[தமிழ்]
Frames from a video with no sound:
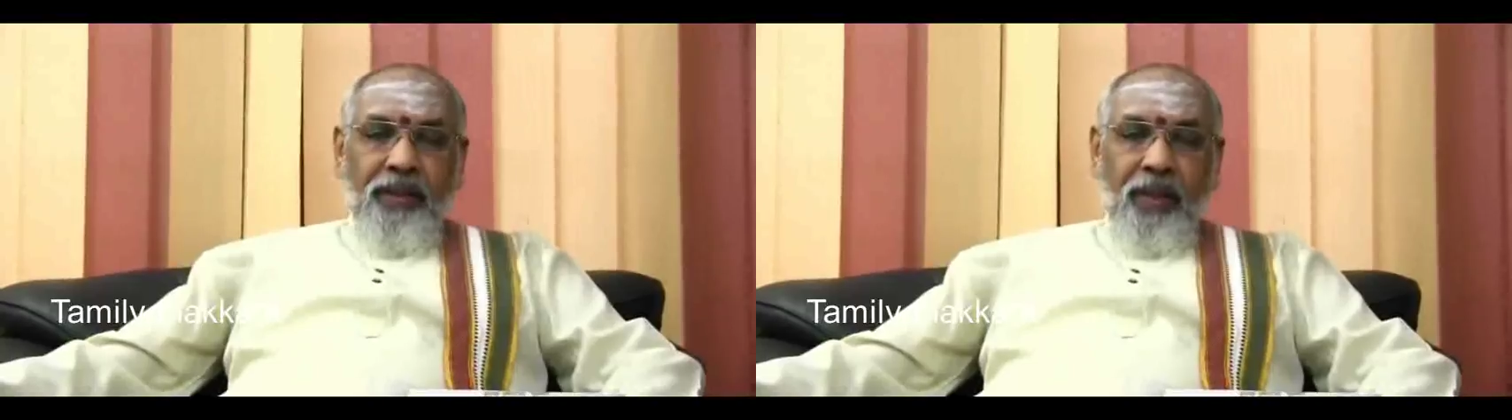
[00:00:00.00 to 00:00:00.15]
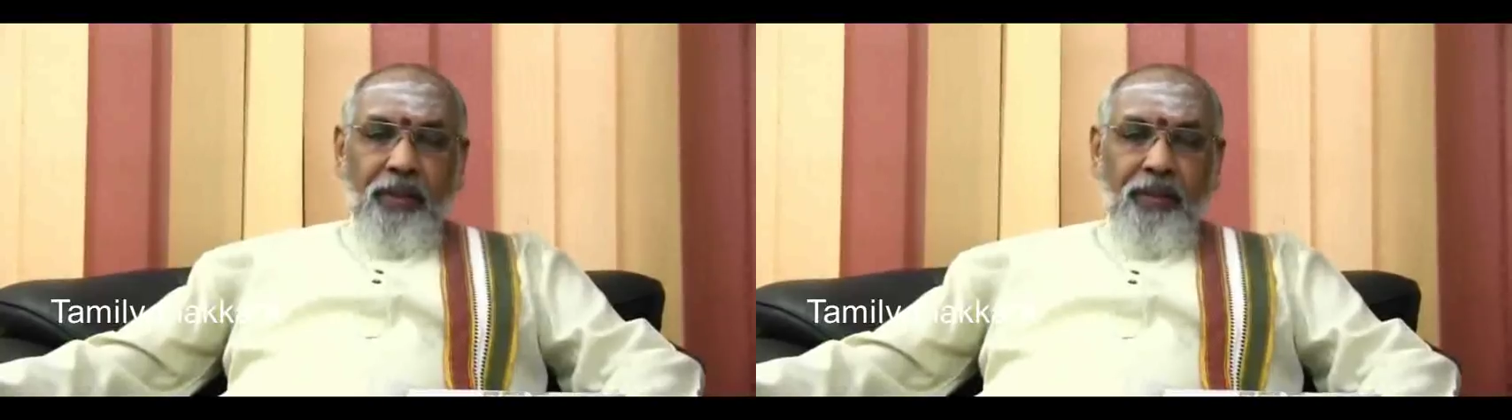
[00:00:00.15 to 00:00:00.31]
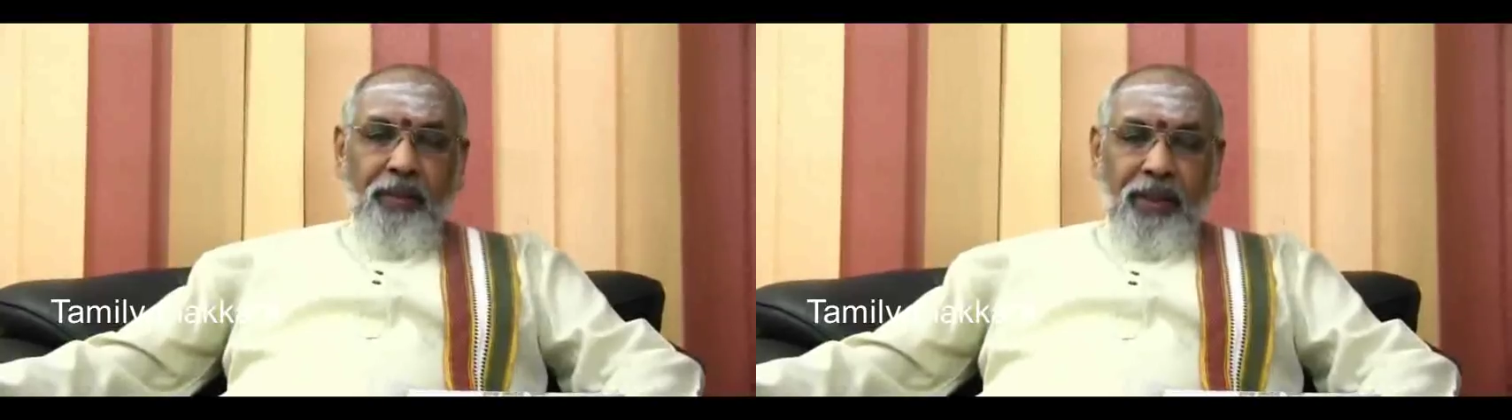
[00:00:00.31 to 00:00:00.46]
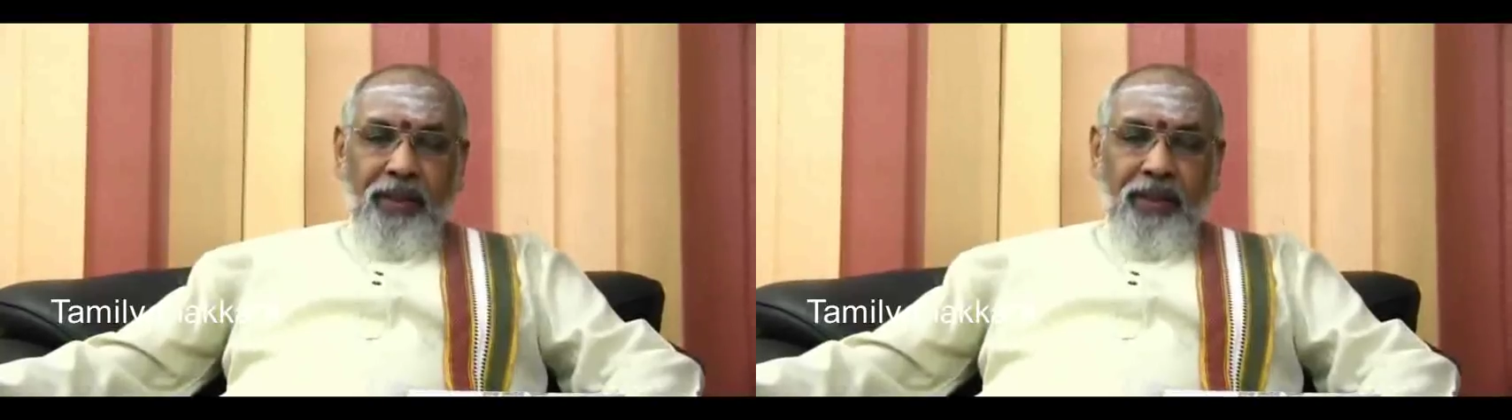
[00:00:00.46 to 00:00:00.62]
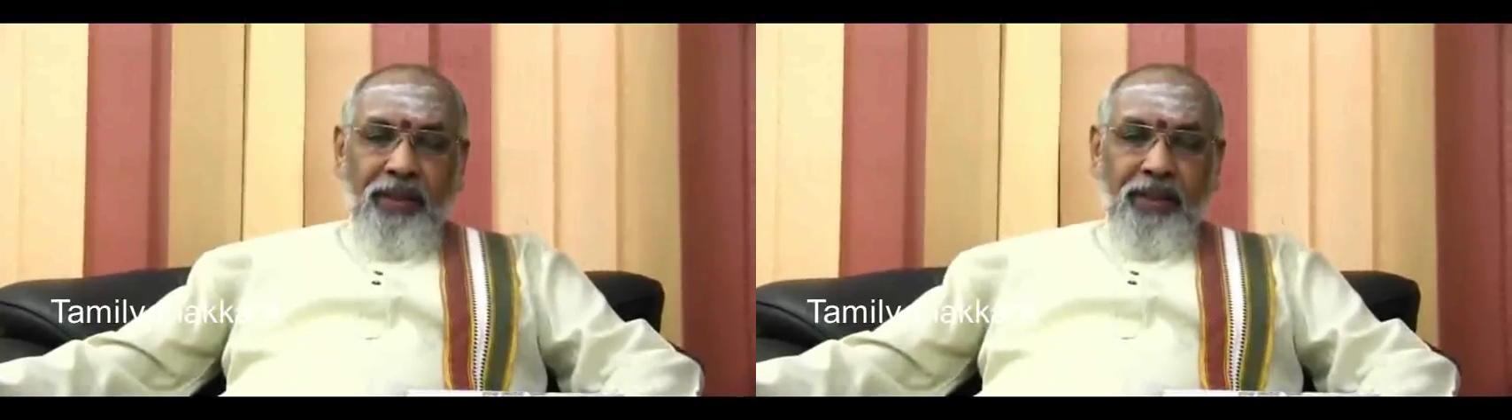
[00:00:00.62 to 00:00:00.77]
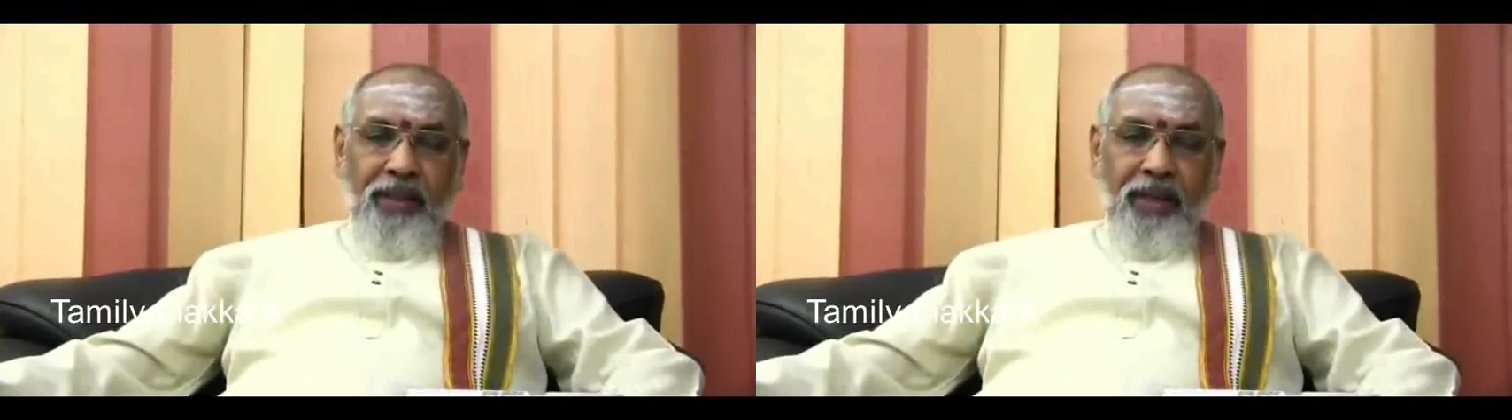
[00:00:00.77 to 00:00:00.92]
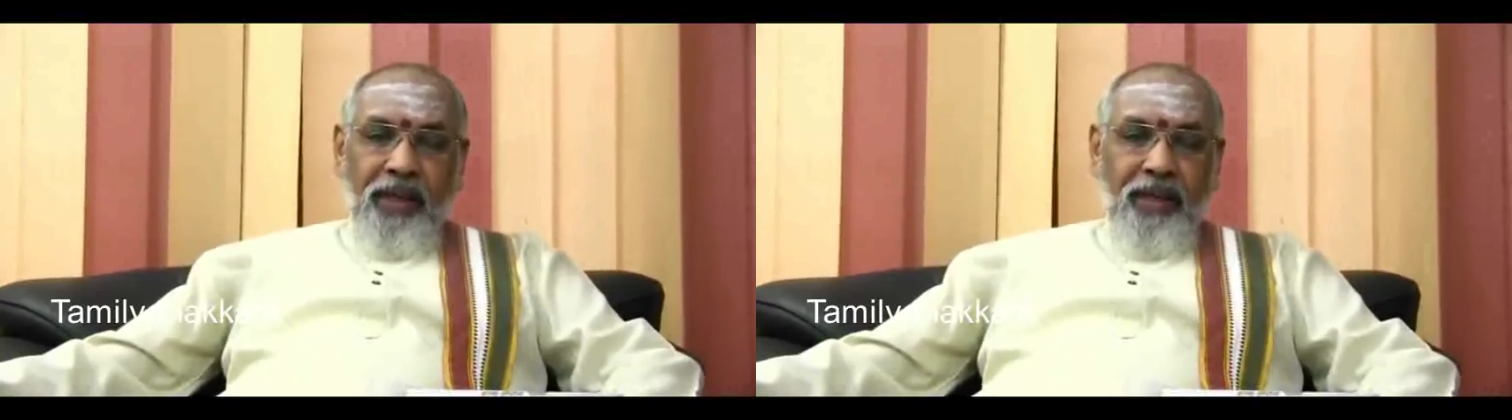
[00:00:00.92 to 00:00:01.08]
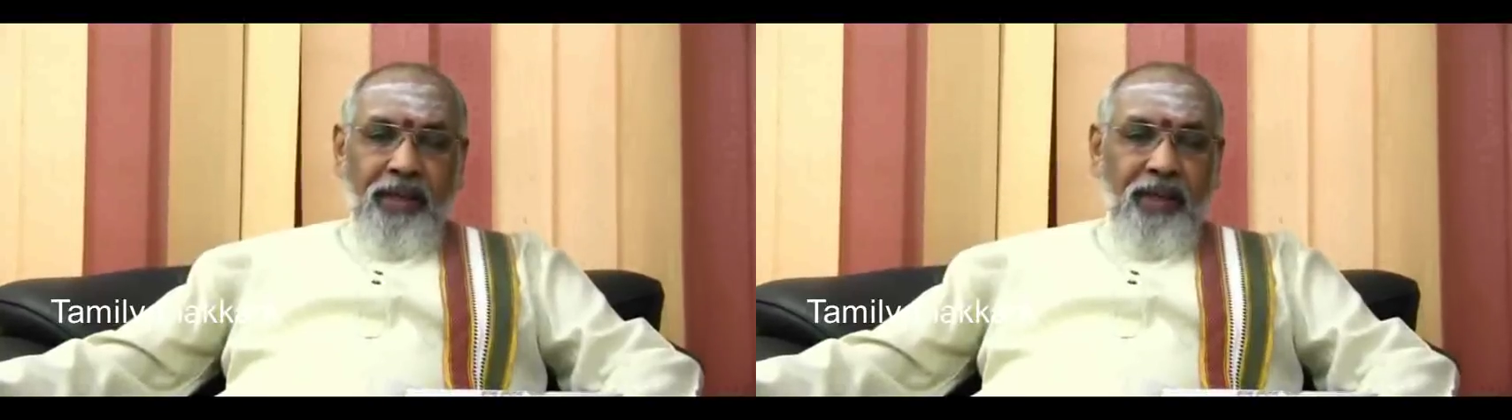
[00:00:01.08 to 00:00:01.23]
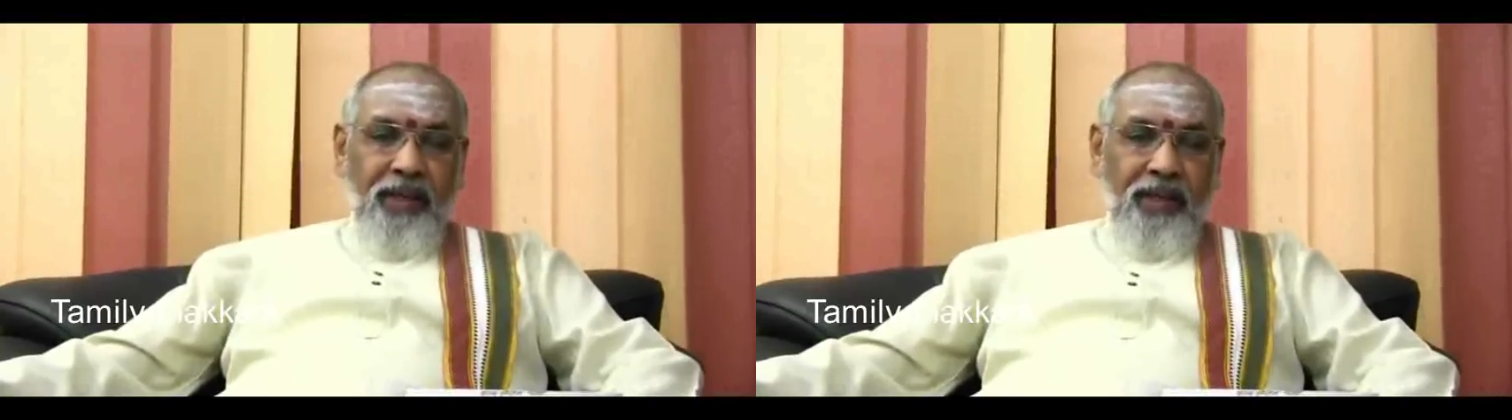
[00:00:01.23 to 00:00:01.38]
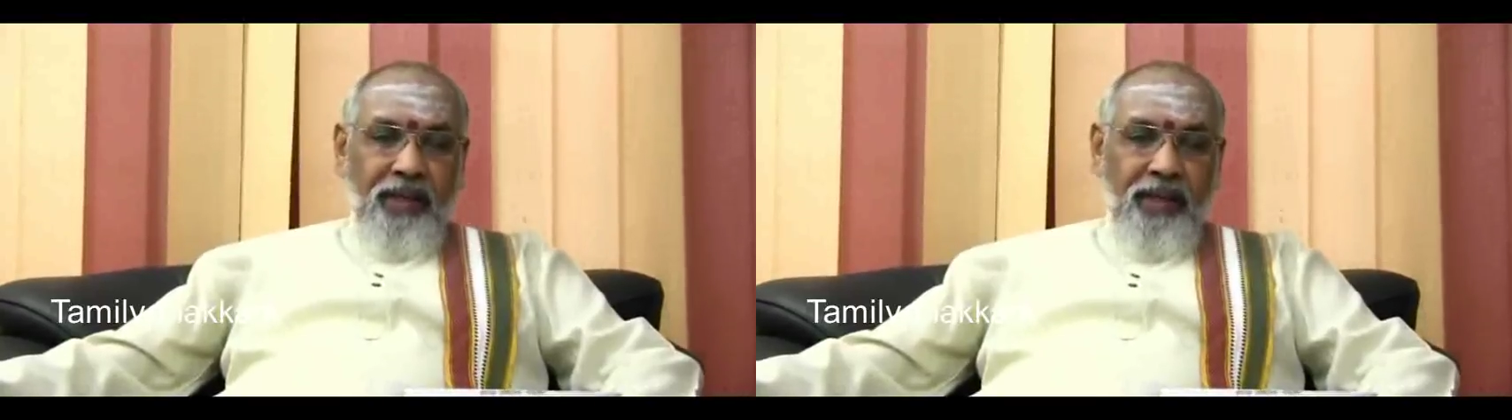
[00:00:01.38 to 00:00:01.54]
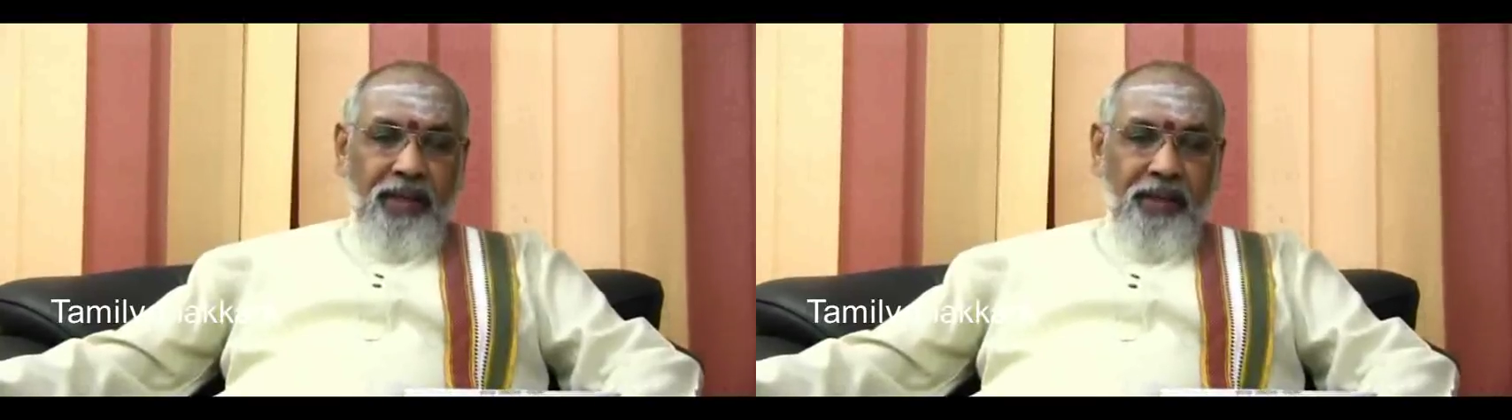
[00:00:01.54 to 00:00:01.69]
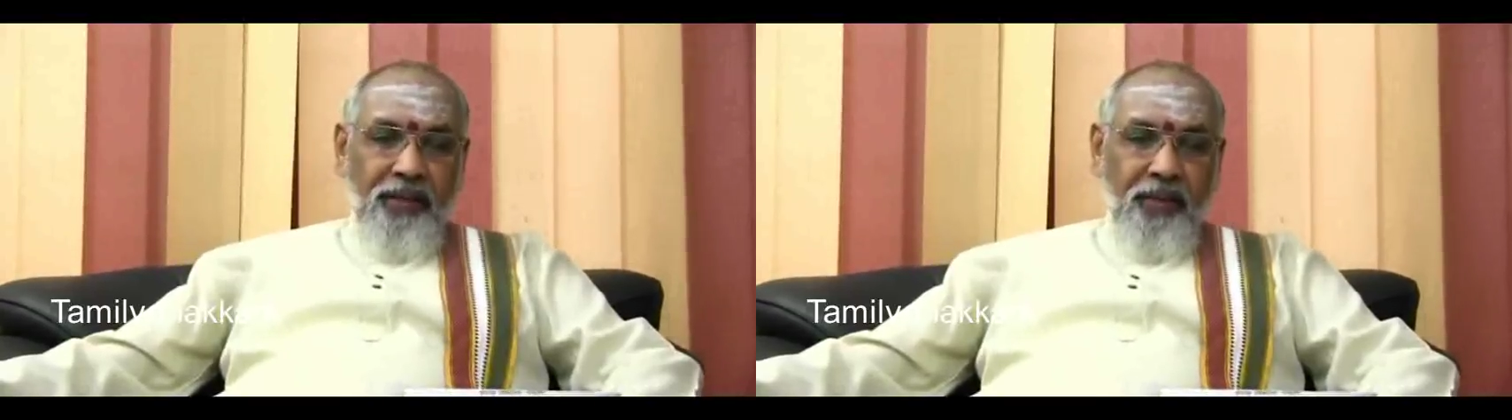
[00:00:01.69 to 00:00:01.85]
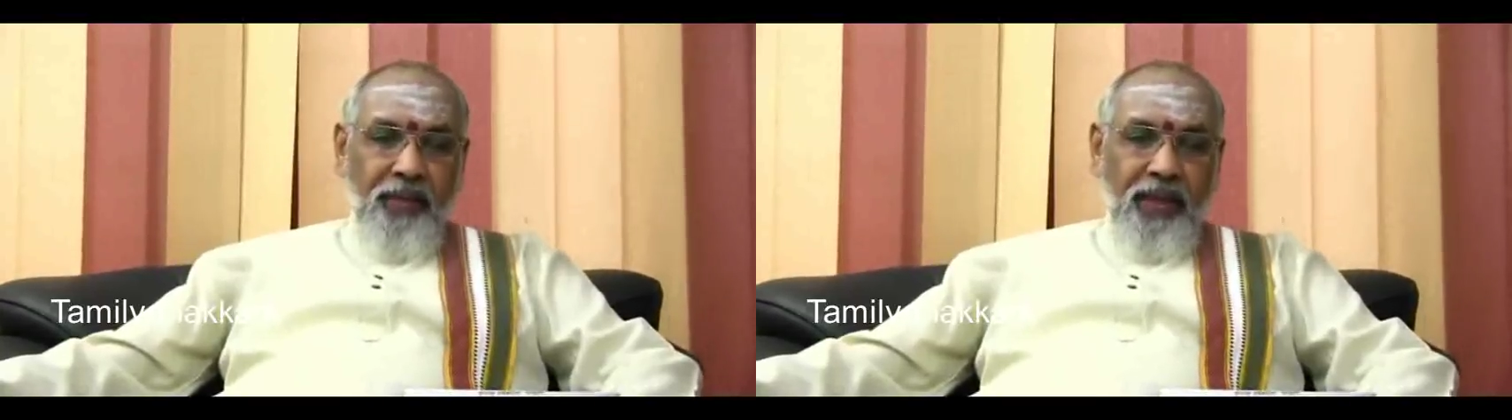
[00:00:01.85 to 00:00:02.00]
தமிழ் மக்களின் நிலை
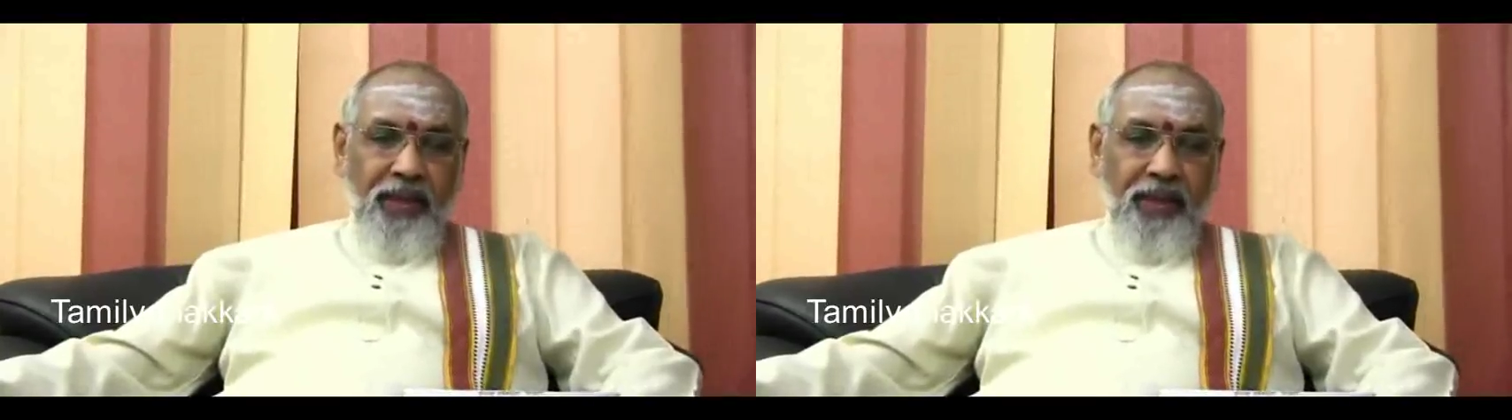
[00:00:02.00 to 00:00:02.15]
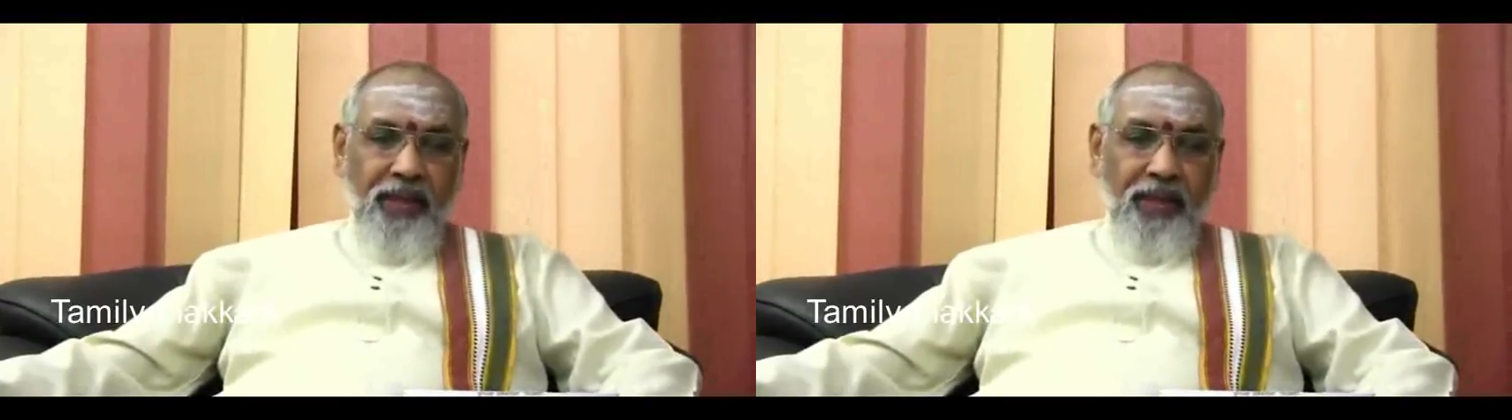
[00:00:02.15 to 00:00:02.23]
என்றுமே